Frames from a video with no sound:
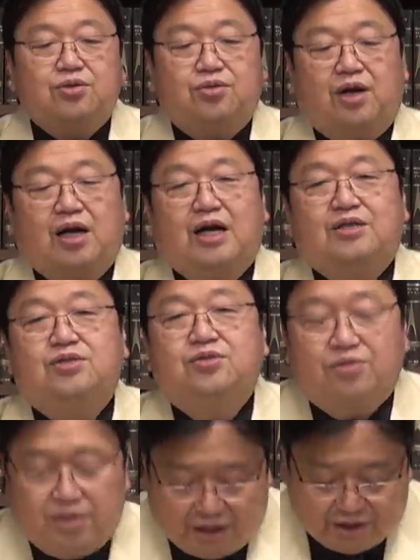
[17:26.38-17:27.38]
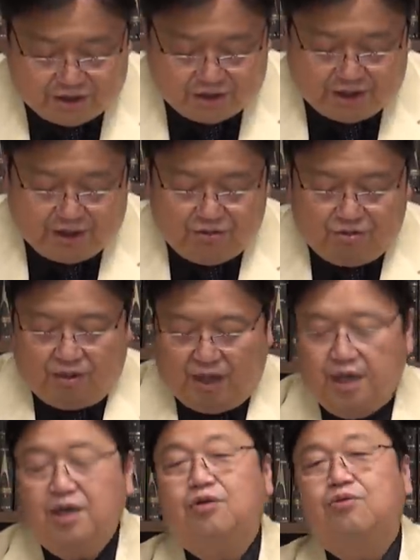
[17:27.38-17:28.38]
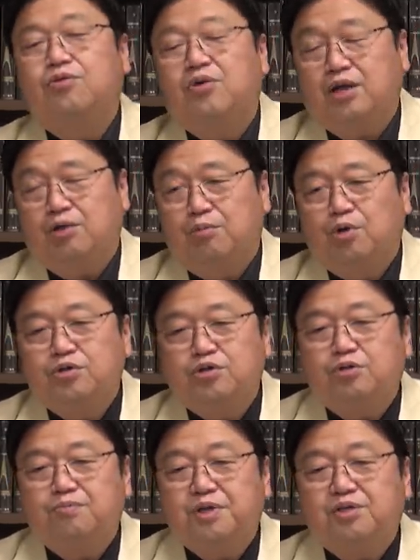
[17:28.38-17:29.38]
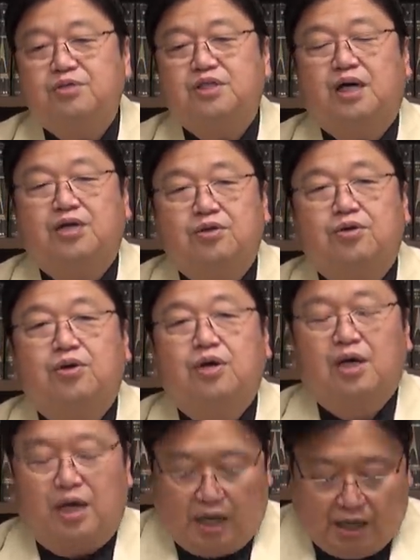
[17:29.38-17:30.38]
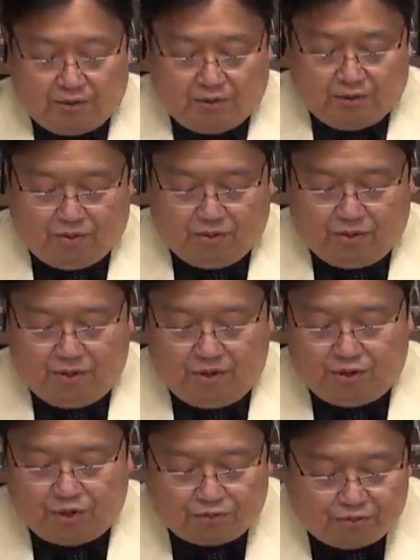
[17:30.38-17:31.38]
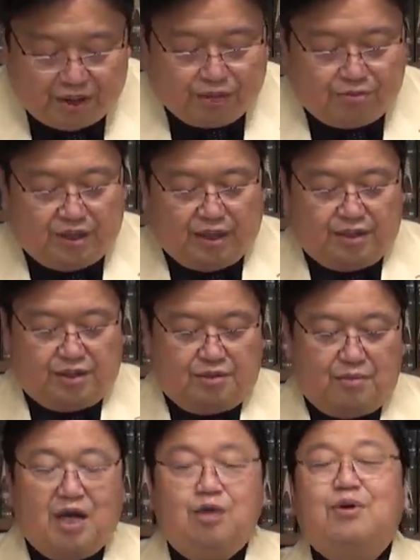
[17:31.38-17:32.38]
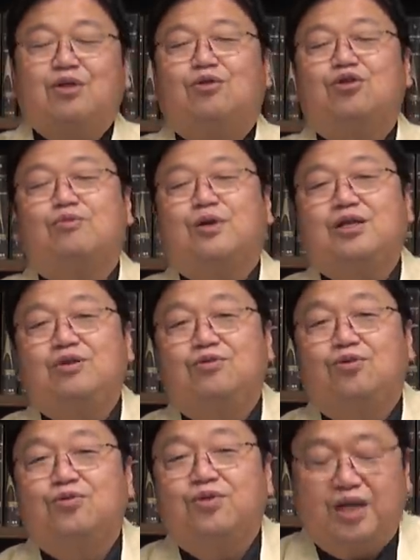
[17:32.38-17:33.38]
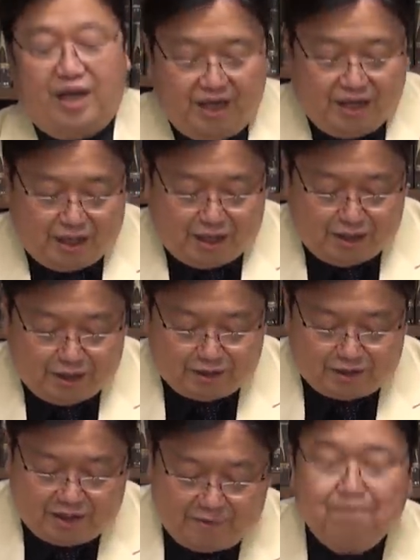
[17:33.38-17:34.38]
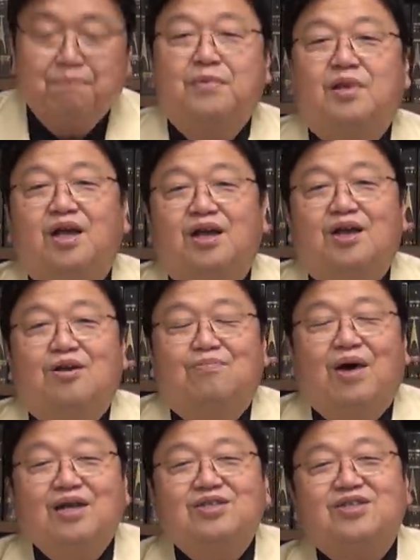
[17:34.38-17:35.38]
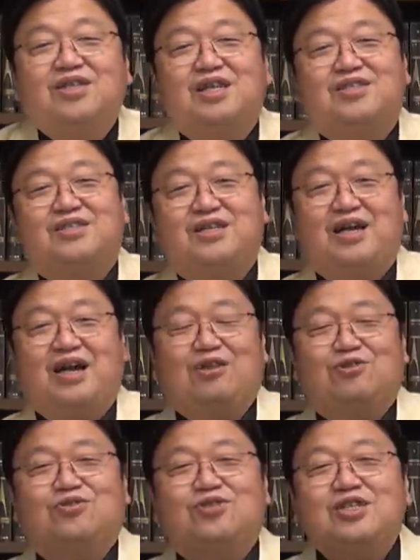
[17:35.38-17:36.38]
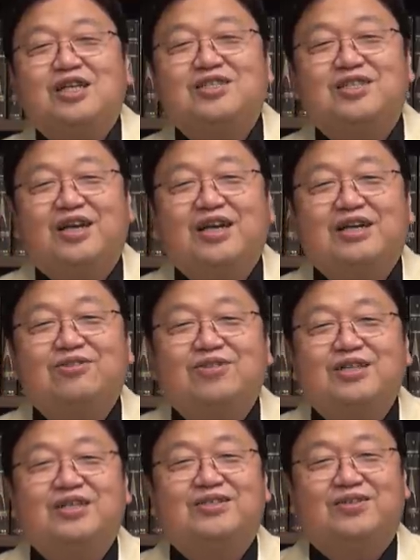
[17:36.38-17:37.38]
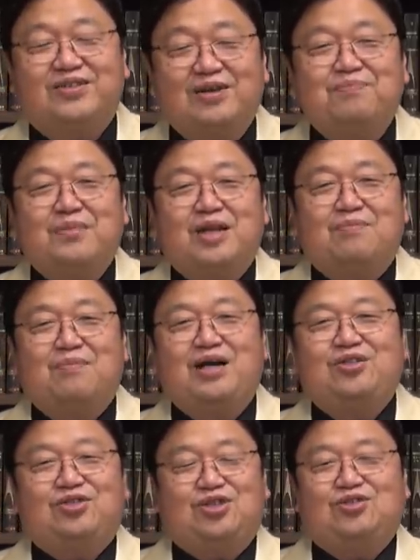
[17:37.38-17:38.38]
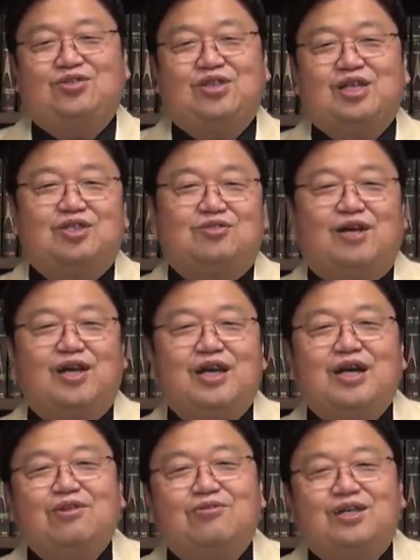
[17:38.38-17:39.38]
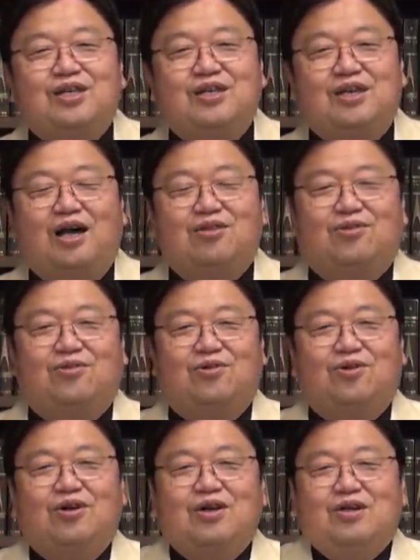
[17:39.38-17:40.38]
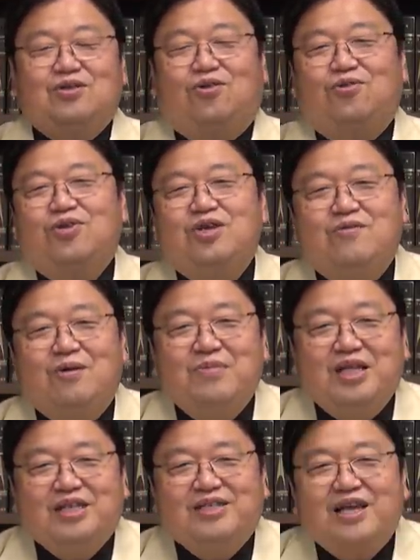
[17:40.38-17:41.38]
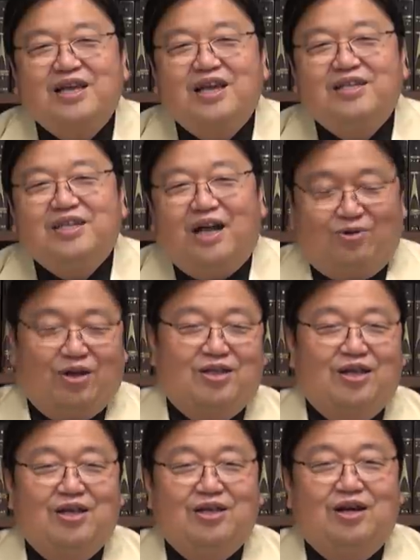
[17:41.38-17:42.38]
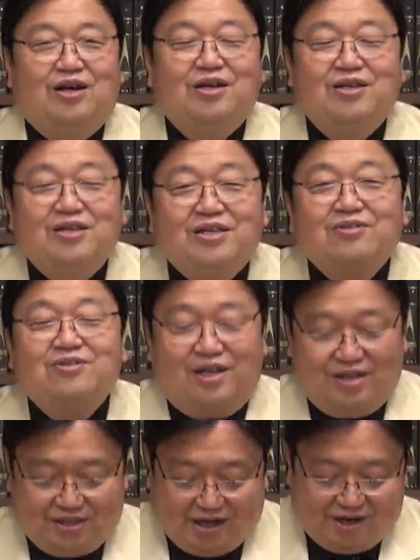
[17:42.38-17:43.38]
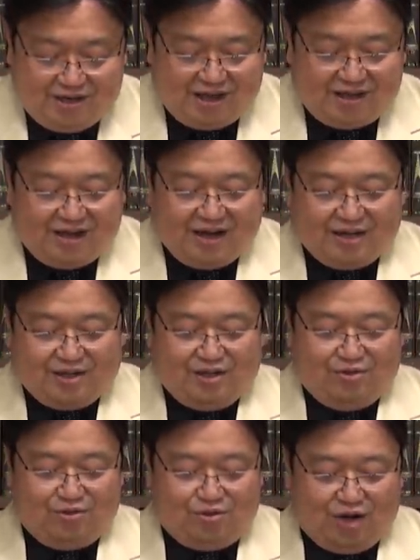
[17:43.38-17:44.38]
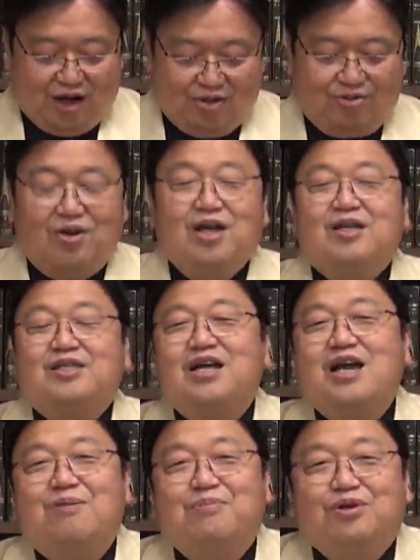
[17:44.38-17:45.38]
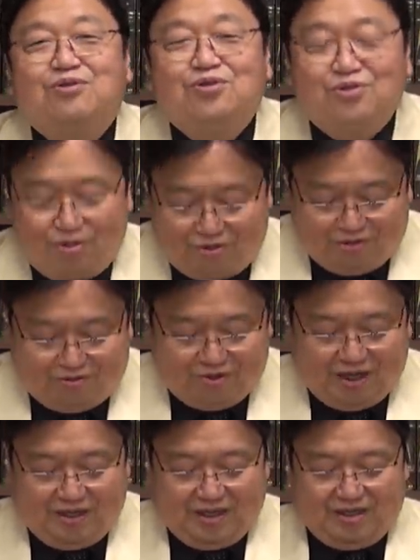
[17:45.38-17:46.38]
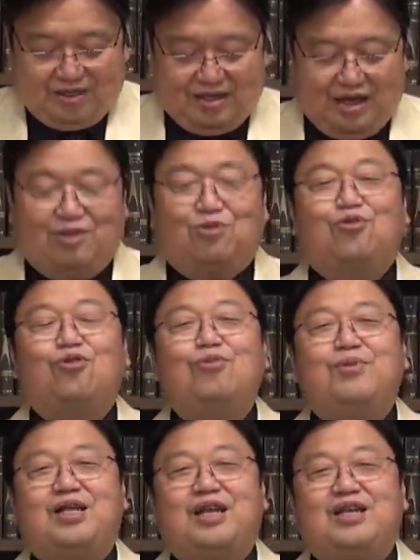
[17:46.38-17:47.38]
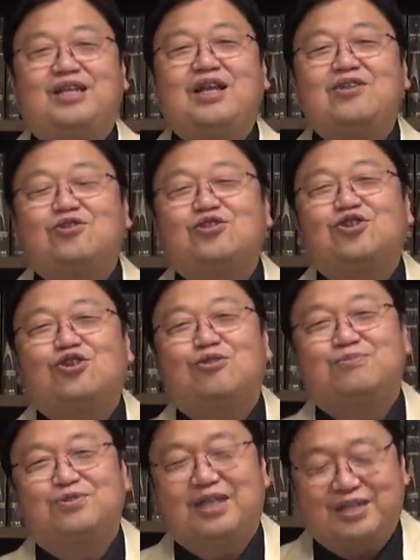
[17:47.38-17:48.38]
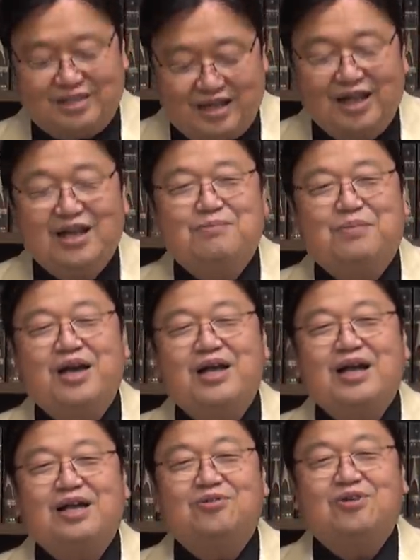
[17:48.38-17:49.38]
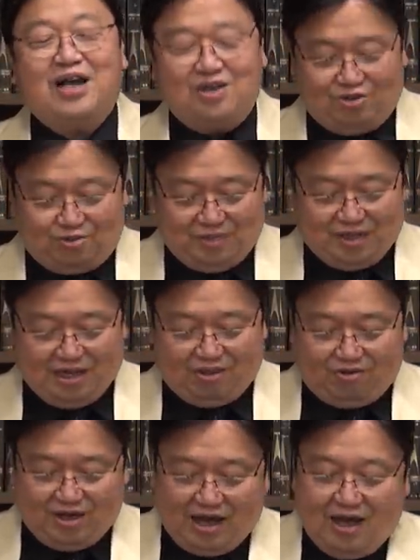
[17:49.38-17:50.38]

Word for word: とか活動写真っていうのは、英語のあの、モーションピクチャーのあの、直訳なんですね。まあ今の言葉で言う本当に映画ですね。で、毎月ですね、あの、1日映画の日ですよね。毎月1日は映画の日、あのこの日はみんな1000円じゃとかって、あれ言ってるじゃないですか。あれなんでかっていうと、あの、1896年にですね、あの、神戸でキネトスコープですね、まあ、映画の元祖みたいなのが